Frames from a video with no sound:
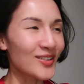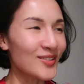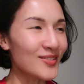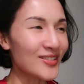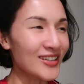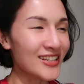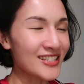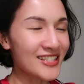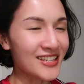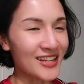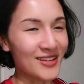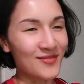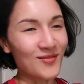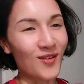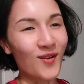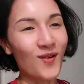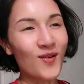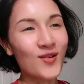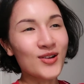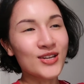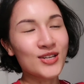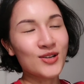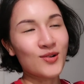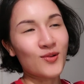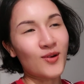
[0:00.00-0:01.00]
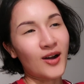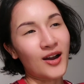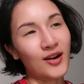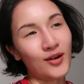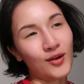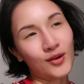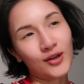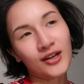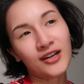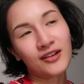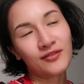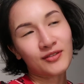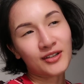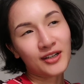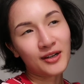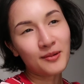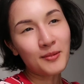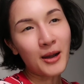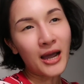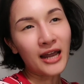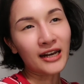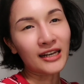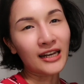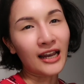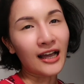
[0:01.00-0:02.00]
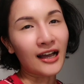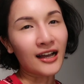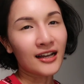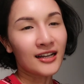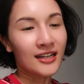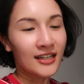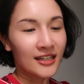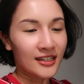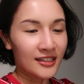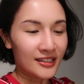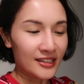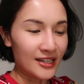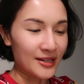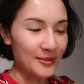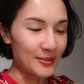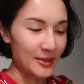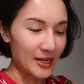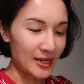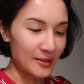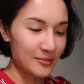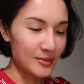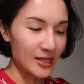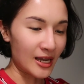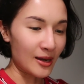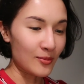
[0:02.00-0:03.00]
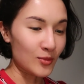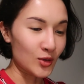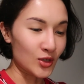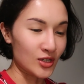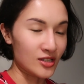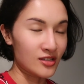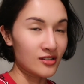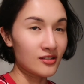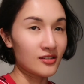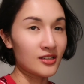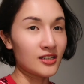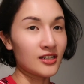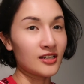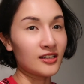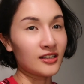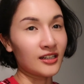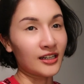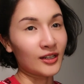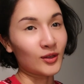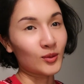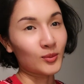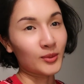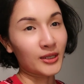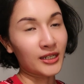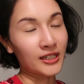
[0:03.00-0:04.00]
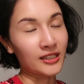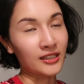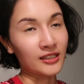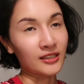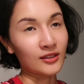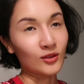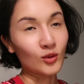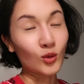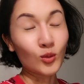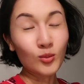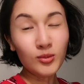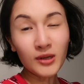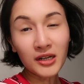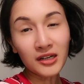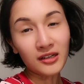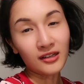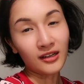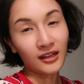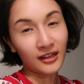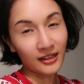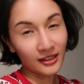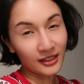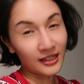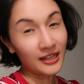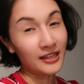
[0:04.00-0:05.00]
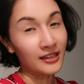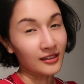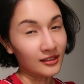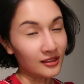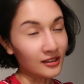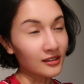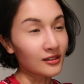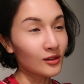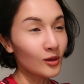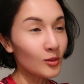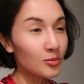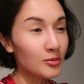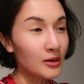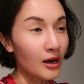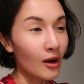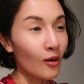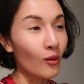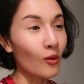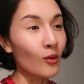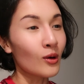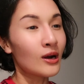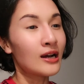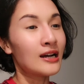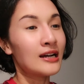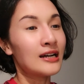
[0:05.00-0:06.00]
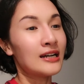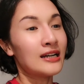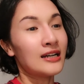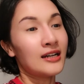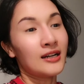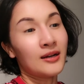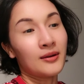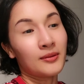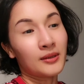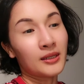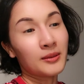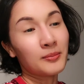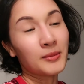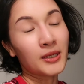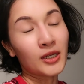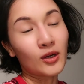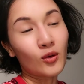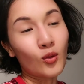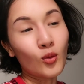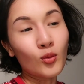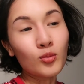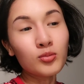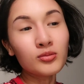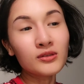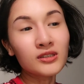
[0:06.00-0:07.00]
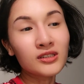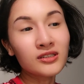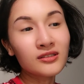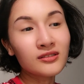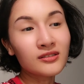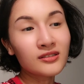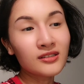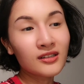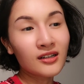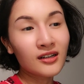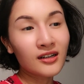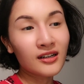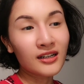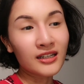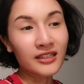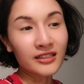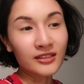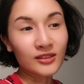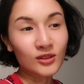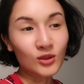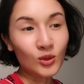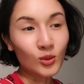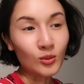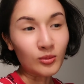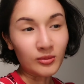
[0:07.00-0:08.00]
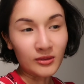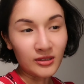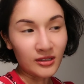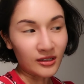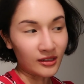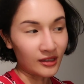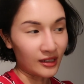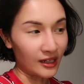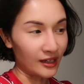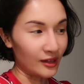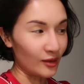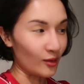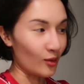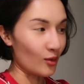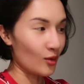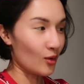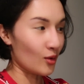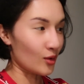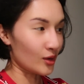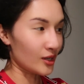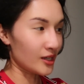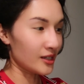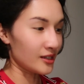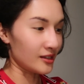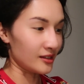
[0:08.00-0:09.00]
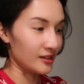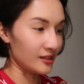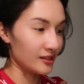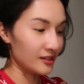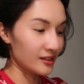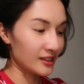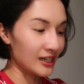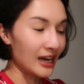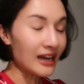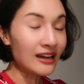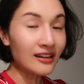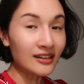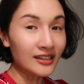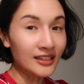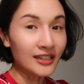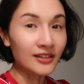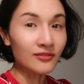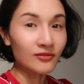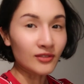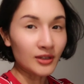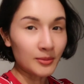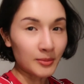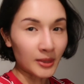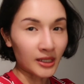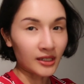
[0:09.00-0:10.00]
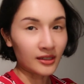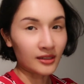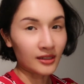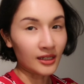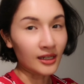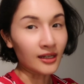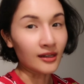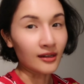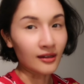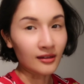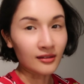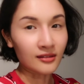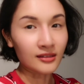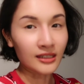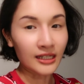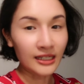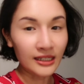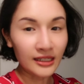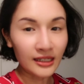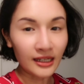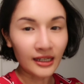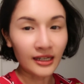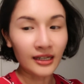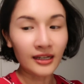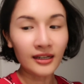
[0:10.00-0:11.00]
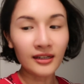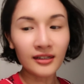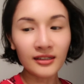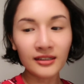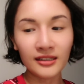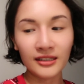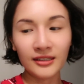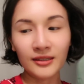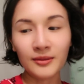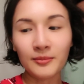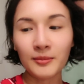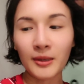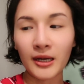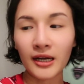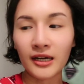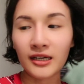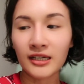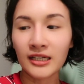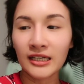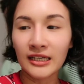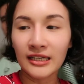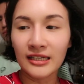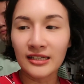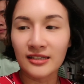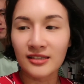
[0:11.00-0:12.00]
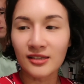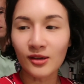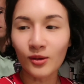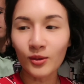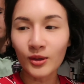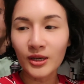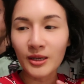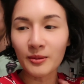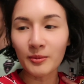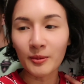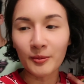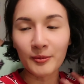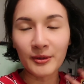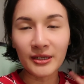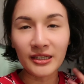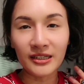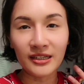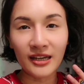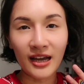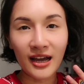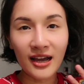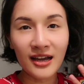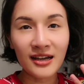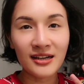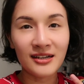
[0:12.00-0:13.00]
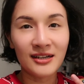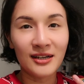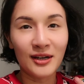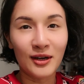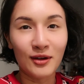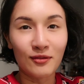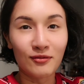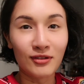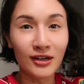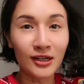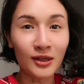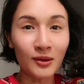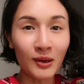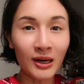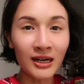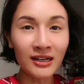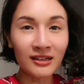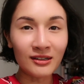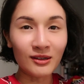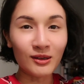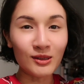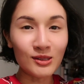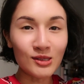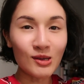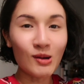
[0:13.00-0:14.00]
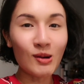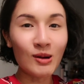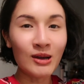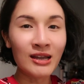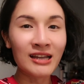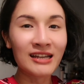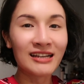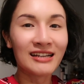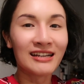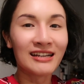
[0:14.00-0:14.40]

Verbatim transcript: vì hôm nay chảy mồ hôi nhiều quá. Nói thật với các bạn là để mà tham gia một cái sự kiện ngày hôm nay thì đúng thật là kể từ lúc đầu thì mình cũng chưa hình dung được là nó có thể khắc nghiệt về mặt thể lực đến thế. Nhưng mà sau khi mà mình đã vượt qua được nó rồi